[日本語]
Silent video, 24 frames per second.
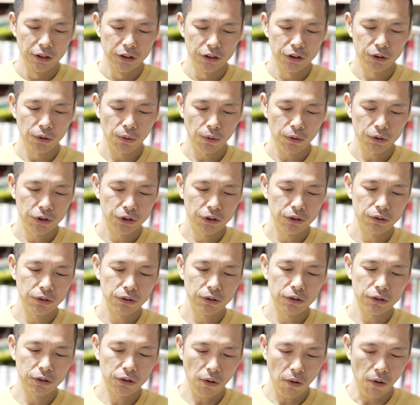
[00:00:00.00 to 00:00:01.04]
そうす
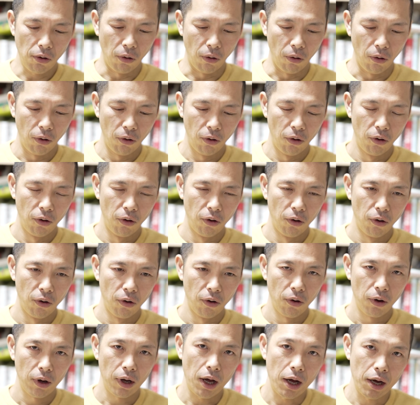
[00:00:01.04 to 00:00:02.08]
ると
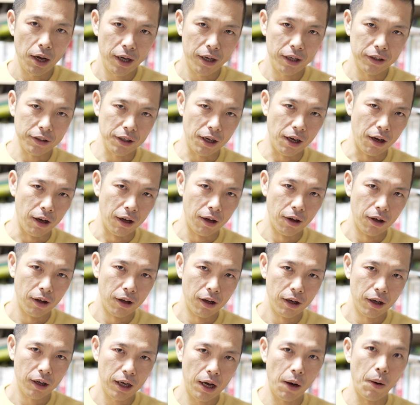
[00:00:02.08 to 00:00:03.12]
考え方
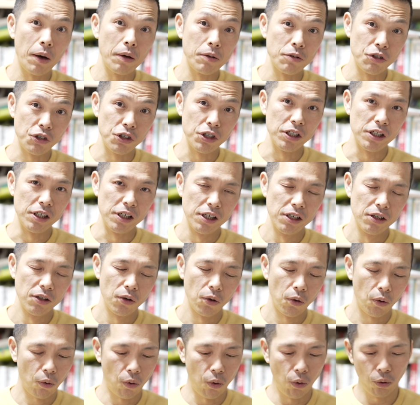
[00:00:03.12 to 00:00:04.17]
変わるし
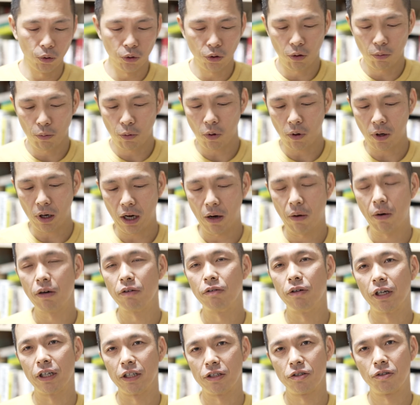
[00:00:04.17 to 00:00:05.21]
行動も変わ
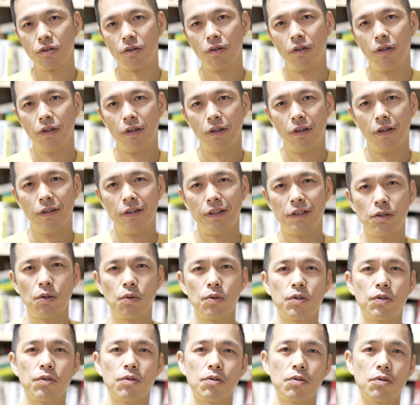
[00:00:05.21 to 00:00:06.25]
るわけですよ。そ
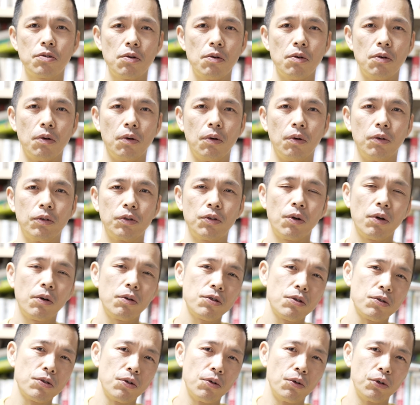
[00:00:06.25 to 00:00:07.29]
うするとそれ
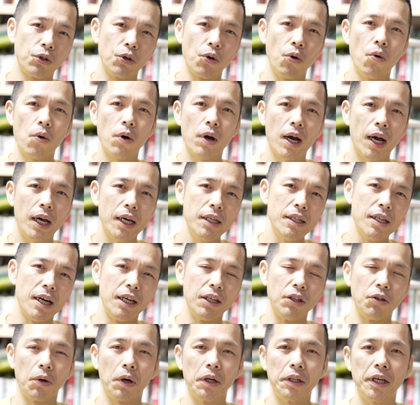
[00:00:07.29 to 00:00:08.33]
こそその業界
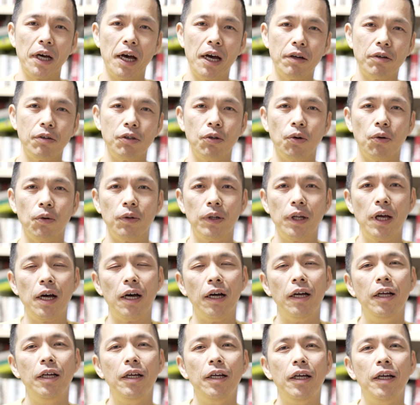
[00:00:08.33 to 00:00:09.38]
内とかであるよう
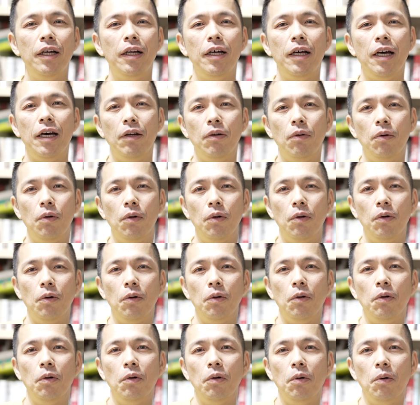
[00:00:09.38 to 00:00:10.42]
なあ
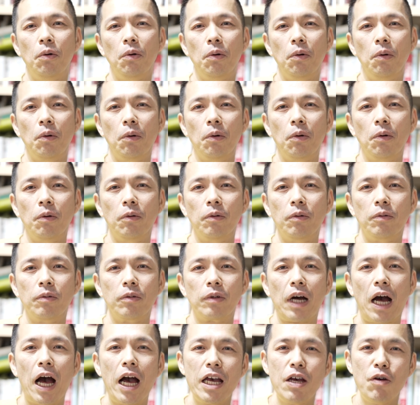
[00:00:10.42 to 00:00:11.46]
のー、
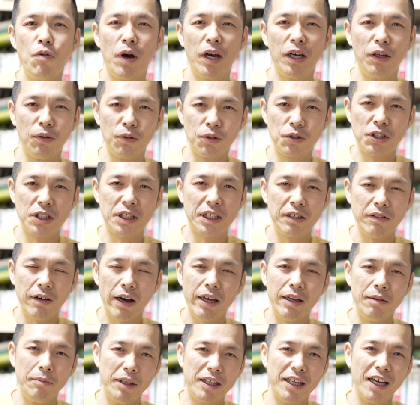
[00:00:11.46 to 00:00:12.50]
界隈の付き
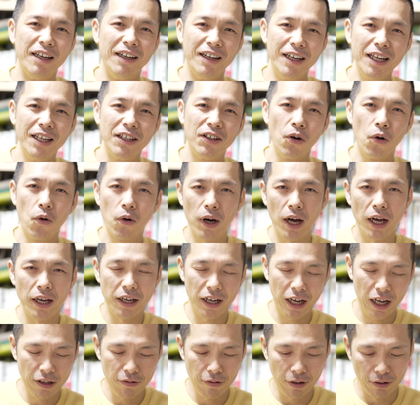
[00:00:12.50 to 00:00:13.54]
合いみたいなね業界
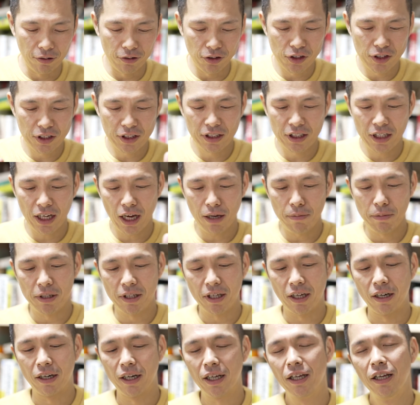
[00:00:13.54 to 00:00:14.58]
界隈の付き合いみ
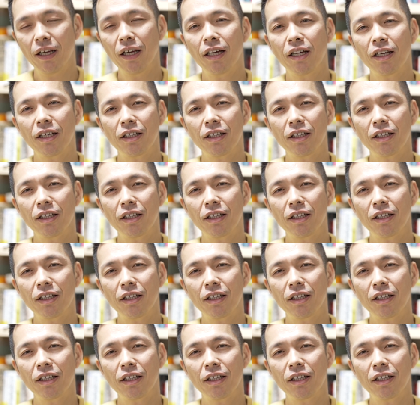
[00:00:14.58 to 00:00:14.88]
たいなね